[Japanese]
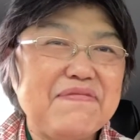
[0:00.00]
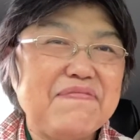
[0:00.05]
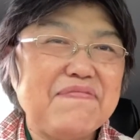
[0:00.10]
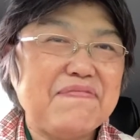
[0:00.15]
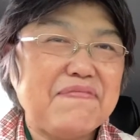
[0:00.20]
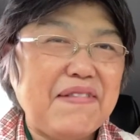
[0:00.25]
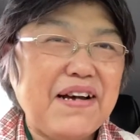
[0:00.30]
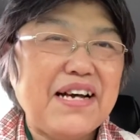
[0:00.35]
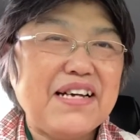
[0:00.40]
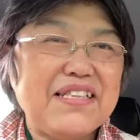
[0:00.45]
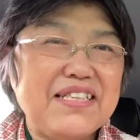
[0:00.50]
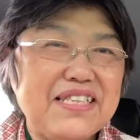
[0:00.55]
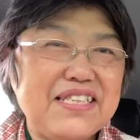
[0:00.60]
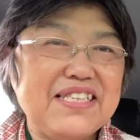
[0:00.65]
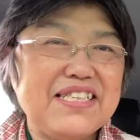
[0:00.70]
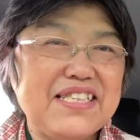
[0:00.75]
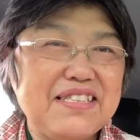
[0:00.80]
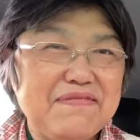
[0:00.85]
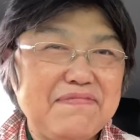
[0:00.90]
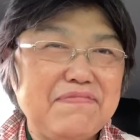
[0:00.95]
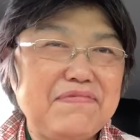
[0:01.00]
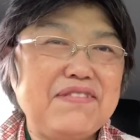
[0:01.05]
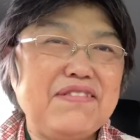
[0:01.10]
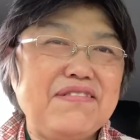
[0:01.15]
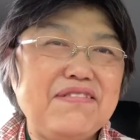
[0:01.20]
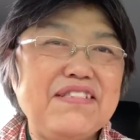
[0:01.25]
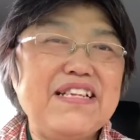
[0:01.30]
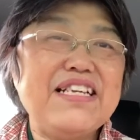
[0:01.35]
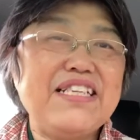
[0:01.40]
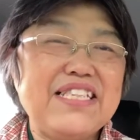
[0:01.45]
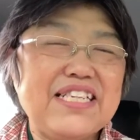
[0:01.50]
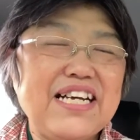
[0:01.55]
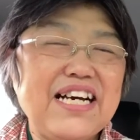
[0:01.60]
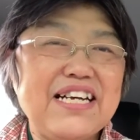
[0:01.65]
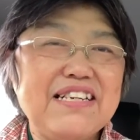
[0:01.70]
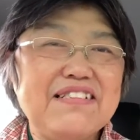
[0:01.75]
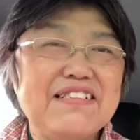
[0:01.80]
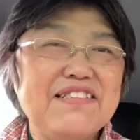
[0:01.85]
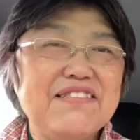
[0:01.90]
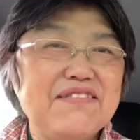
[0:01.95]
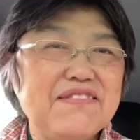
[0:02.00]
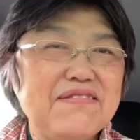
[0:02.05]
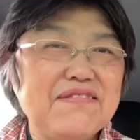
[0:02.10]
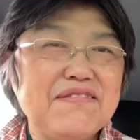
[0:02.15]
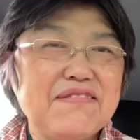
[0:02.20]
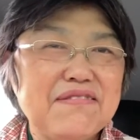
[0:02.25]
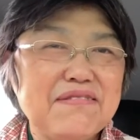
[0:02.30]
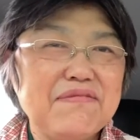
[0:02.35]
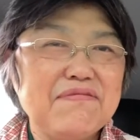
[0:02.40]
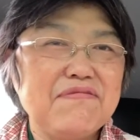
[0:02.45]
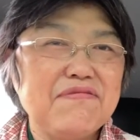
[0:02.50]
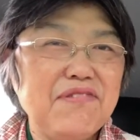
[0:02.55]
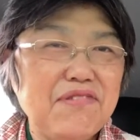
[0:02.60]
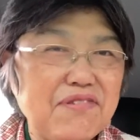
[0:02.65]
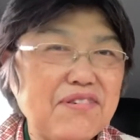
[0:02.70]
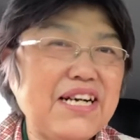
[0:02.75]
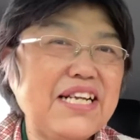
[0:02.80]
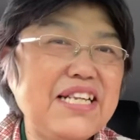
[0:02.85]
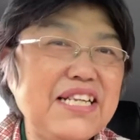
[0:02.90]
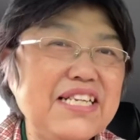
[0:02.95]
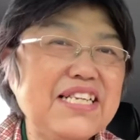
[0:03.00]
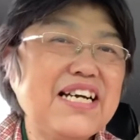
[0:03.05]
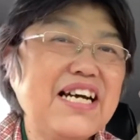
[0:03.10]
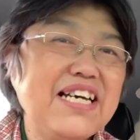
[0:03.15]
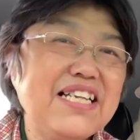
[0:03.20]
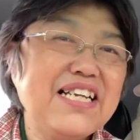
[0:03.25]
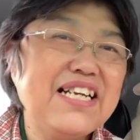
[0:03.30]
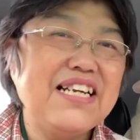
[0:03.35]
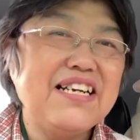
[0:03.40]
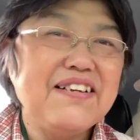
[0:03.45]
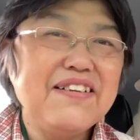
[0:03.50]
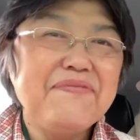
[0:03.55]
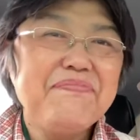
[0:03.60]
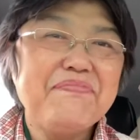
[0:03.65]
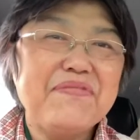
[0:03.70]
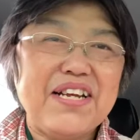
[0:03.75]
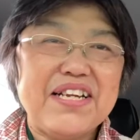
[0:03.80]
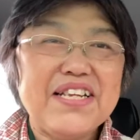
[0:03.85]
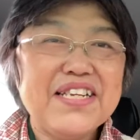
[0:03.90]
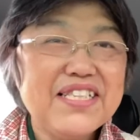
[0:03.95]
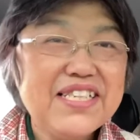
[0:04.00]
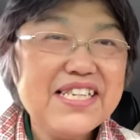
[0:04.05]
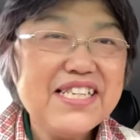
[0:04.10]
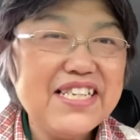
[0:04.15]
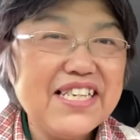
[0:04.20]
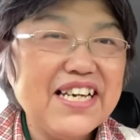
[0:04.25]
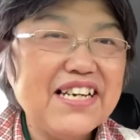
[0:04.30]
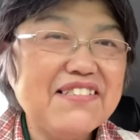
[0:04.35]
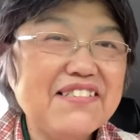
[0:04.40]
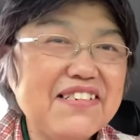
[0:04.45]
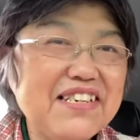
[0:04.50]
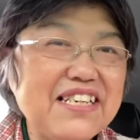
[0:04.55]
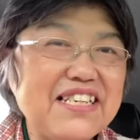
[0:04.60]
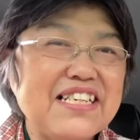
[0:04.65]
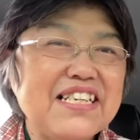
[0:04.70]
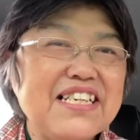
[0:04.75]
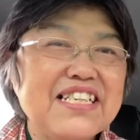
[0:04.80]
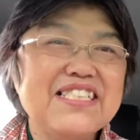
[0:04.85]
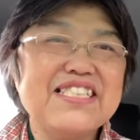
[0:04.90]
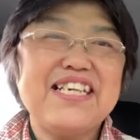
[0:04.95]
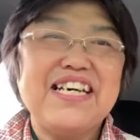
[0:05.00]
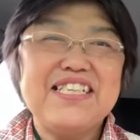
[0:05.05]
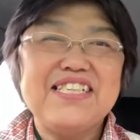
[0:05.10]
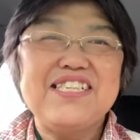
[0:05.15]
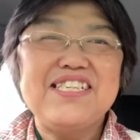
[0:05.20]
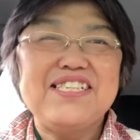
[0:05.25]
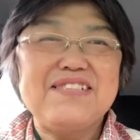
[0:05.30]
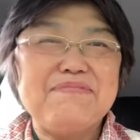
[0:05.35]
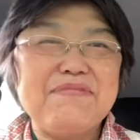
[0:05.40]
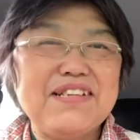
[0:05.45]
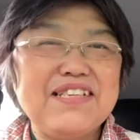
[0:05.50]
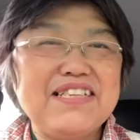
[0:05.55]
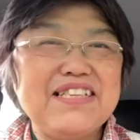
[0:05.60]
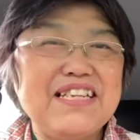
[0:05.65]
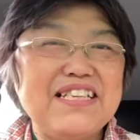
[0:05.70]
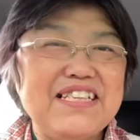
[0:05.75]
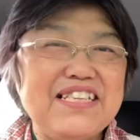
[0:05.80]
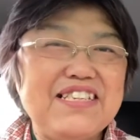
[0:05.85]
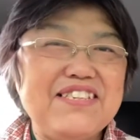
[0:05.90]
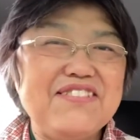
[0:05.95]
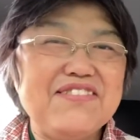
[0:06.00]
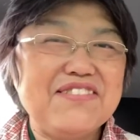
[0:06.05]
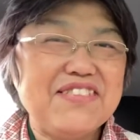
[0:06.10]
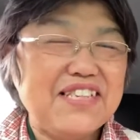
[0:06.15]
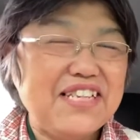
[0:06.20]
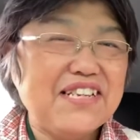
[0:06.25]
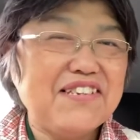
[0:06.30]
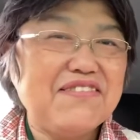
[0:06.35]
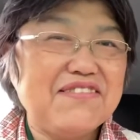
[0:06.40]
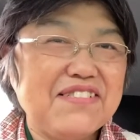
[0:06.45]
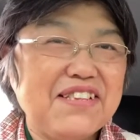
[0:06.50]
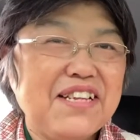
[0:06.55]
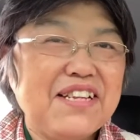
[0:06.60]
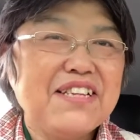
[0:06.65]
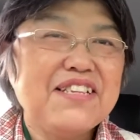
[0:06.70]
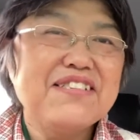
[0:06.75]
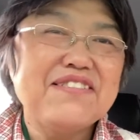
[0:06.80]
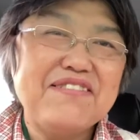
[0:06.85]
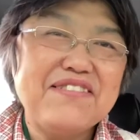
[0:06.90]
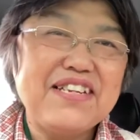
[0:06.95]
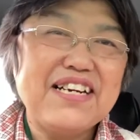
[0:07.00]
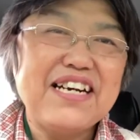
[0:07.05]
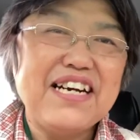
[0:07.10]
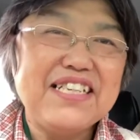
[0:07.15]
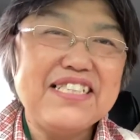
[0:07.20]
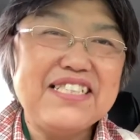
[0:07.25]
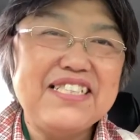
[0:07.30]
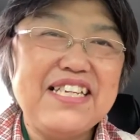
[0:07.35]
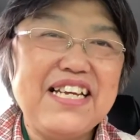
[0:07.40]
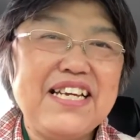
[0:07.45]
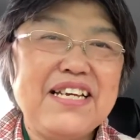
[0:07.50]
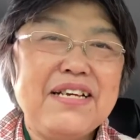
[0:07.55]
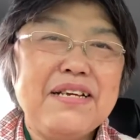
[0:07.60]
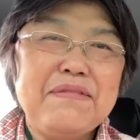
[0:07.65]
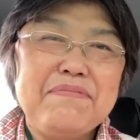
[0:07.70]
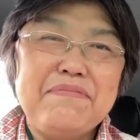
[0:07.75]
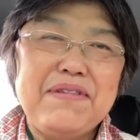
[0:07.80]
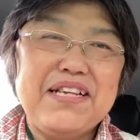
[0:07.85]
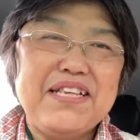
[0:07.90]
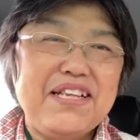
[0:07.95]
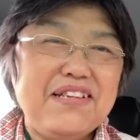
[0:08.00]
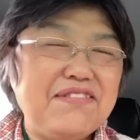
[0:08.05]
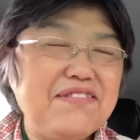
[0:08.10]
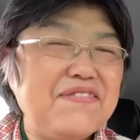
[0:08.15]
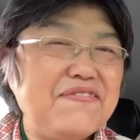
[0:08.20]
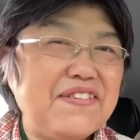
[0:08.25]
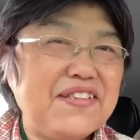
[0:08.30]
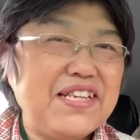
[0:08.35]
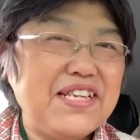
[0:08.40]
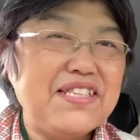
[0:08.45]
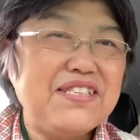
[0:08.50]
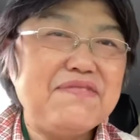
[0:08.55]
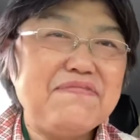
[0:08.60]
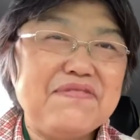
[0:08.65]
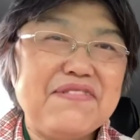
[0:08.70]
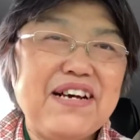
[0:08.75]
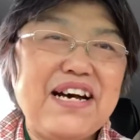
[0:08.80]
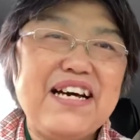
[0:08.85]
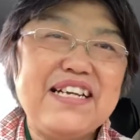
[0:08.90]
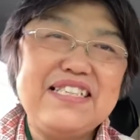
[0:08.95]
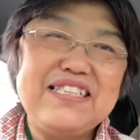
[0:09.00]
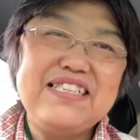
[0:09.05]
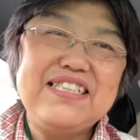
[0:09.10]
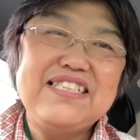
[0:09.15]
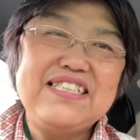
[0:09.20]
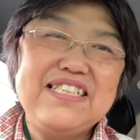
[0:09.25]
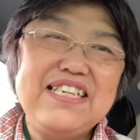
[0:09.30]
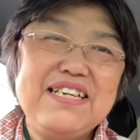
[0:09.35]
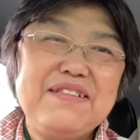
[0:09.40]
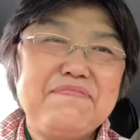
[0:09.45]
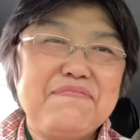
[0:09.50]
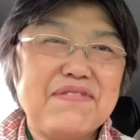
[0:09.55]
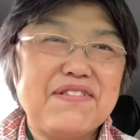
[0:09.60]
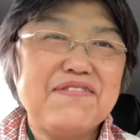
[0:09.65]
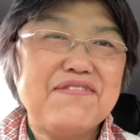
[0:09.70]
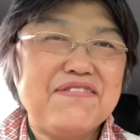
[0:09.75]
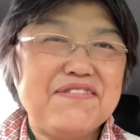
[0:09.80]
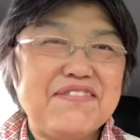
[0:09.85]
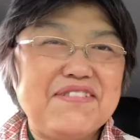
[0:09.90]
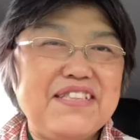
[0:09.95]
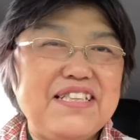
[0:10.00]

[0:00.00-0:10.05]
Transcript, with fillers: まあそのね時間をお金に変えたらななせんにひゃくえん使ってしまったっていうようなね、そんな感じで、まあ、例えばね自分半日ねこ